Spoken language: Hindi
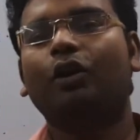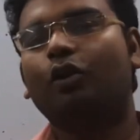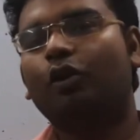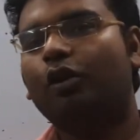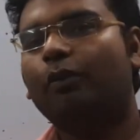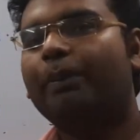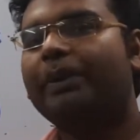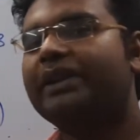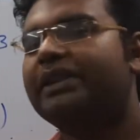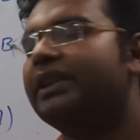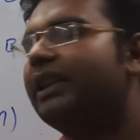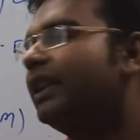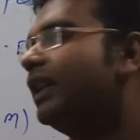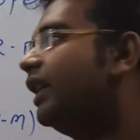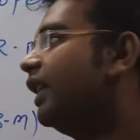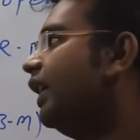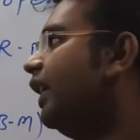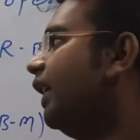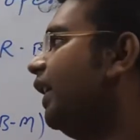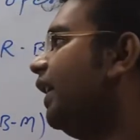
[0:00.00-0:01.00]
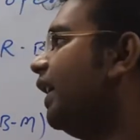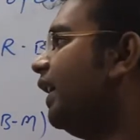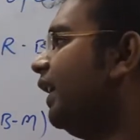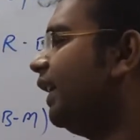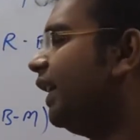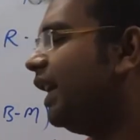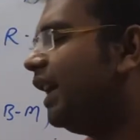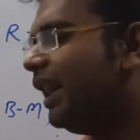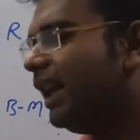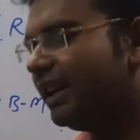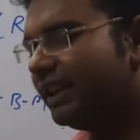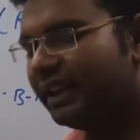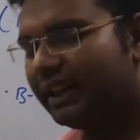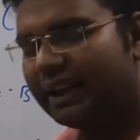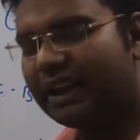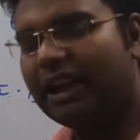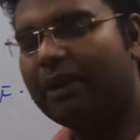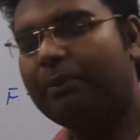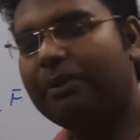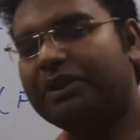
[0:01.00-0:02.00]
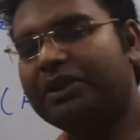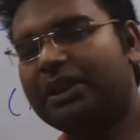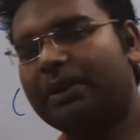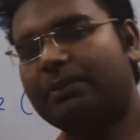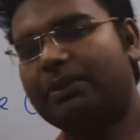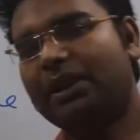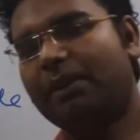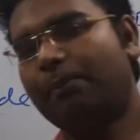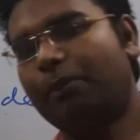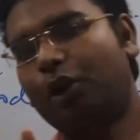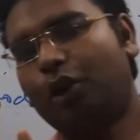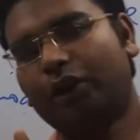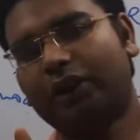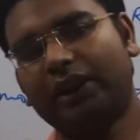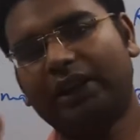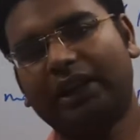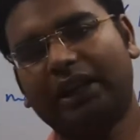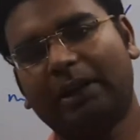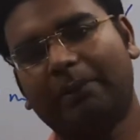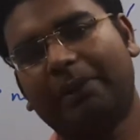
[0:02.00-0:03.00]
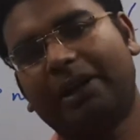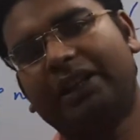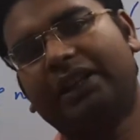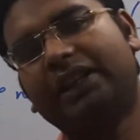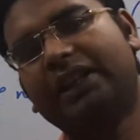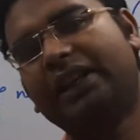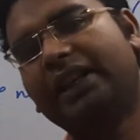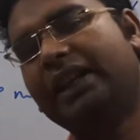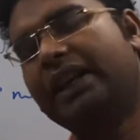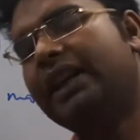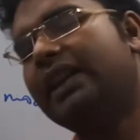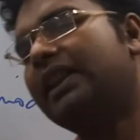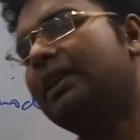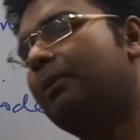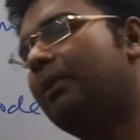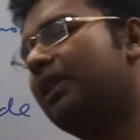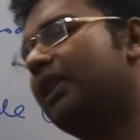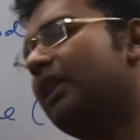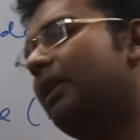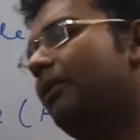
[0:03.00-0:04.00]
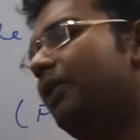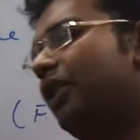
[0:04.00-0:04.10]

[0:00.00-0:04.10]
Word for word: ओपन सर्किट यानी कि इलेक्ट्रिकल में जब जब ब्लॉकिंग का बात करेंगे तो मतलब